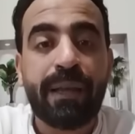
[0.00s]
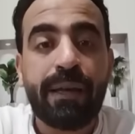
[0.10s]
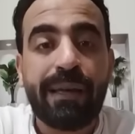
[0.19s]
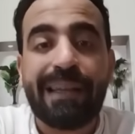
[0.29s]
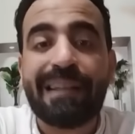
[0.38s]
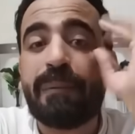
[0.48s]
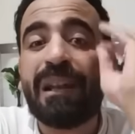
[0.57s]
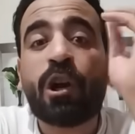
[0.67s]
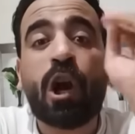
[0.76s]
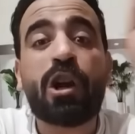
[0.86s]
ان الزمالك
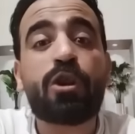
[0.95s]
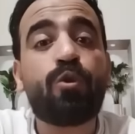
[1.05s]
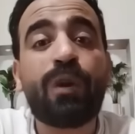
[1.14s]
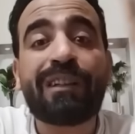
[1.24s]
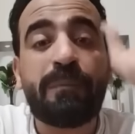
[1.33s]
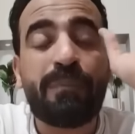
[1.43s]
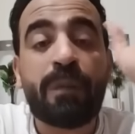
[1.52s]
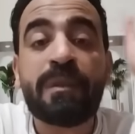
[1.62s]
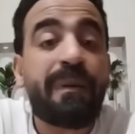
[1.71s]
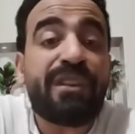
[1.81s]
قرر انه يخدم
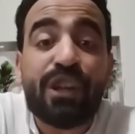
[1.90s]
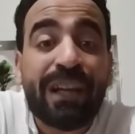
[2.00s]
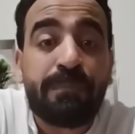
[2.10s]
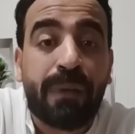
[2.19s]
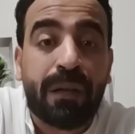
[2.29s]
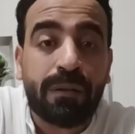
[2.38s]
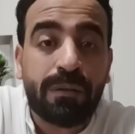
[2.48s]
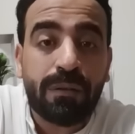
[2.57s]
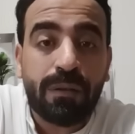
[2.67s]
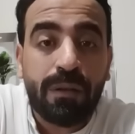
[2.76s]
بيراميدز مفيش خدمه
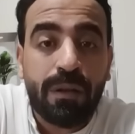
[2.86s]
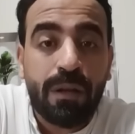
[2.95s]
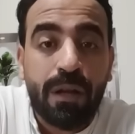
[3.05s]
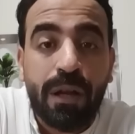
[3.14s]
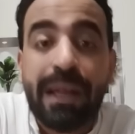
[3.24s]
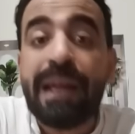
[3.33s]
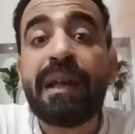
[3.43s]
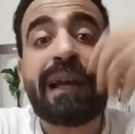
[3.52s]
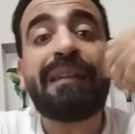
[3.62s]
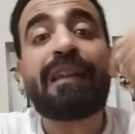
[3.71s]

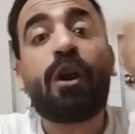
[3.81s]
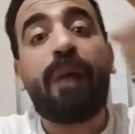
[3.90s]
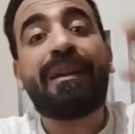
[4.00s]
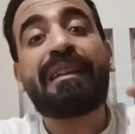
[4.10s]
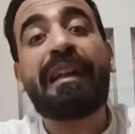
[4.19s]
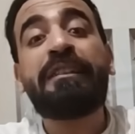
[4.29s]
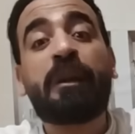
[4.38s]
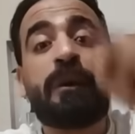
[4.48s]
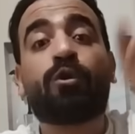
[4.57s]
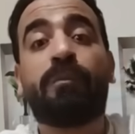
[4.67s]
لانك انت لو عملت ده انت
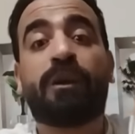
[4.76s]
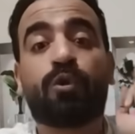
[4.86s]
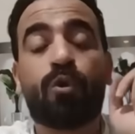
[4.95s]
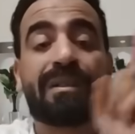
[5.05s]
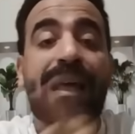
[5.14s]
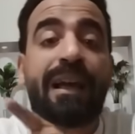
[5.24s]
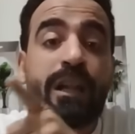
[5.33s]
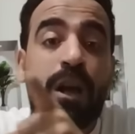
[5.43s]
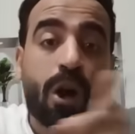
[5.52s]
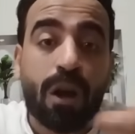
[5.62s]
برضه المضرور زي
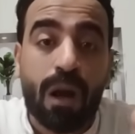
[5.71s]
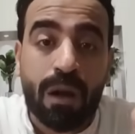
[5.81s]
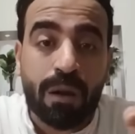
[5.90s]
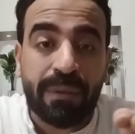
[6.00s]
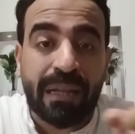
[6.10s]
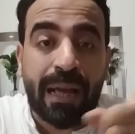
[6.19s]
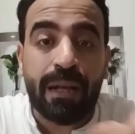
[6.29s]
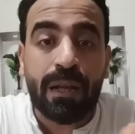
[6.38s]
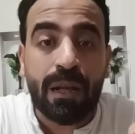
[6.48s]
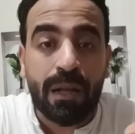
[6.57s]
كده قرارك بتاع
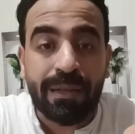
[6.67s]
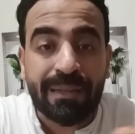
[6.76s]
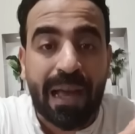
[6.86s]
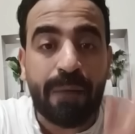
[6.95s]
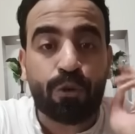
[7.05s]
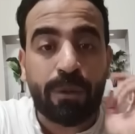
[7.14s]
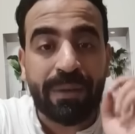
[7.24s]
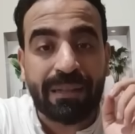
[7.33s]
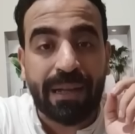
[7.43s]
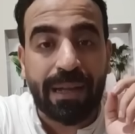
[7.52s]
الانسحاب قدام
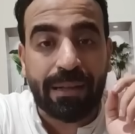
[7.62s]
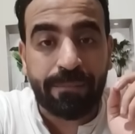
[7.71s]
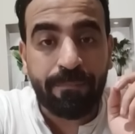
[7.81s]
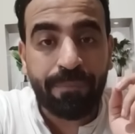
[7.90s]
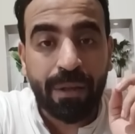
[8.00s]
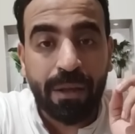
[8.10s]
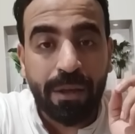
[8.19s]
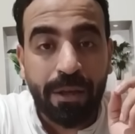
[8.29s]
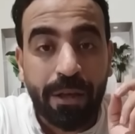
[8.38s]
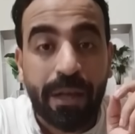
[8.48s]
النادي الاهلي
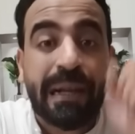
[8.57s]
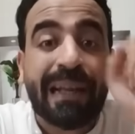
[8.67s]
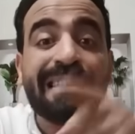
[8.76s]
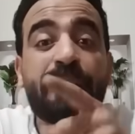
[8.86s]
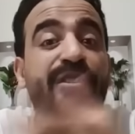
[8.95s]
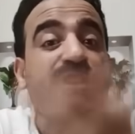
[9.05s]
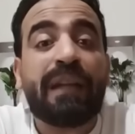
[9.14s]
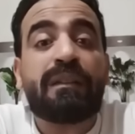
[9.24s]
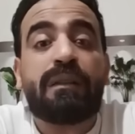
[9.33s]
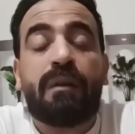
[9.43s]
انك انت مفيش
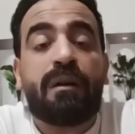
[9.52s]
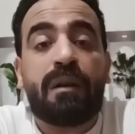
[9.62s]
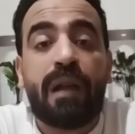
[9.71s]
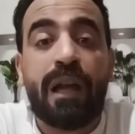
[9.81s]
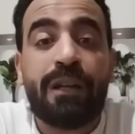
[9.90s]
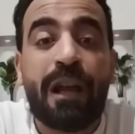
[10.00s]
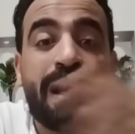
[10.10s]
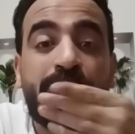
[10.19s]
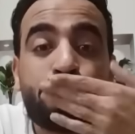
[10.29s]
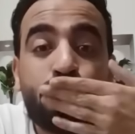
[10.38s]
حد الاهلي قال
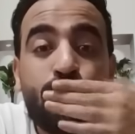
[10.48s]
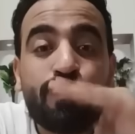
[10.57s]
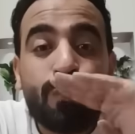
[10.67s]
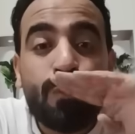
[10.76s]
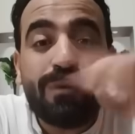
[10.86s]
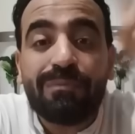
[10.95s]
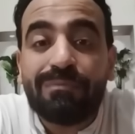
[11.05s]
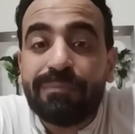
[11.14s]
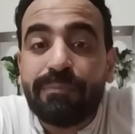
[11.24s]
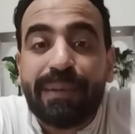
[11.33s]
لك
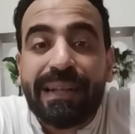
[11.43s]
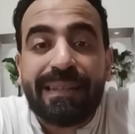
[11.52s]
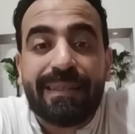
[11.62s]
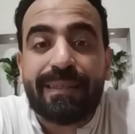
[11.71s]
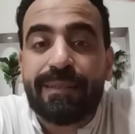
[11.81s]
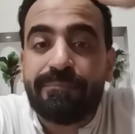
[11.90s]
برنس